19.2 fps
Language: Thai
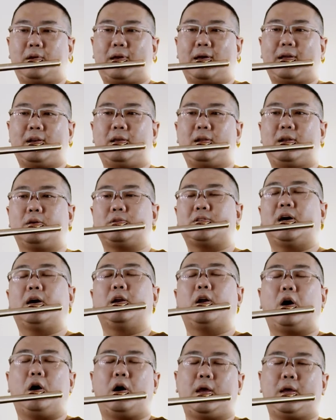อันนี้เราเจอ
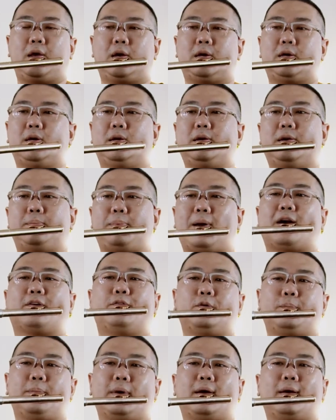น้อยก็คือผลัก
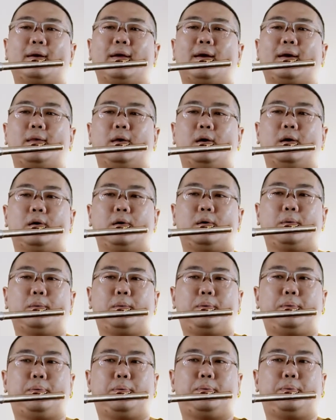ฟุตมาข้างหน้าเยอะ
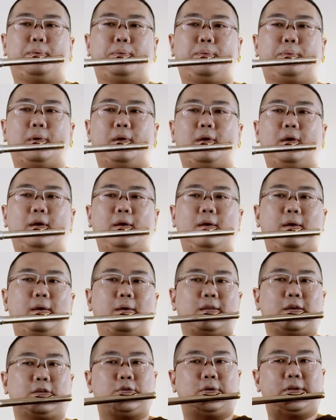
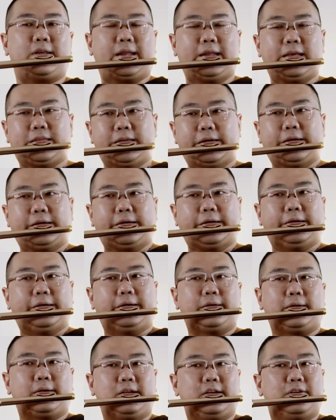แต่ส่วนใหญ่ที่เจอก็คือ
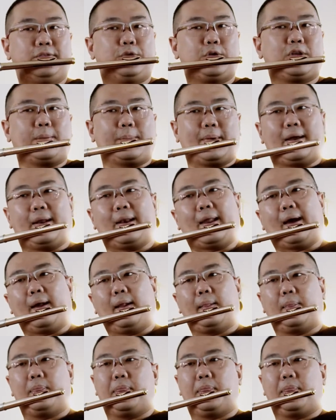ดึงฟุตกลับมาข้างหลัง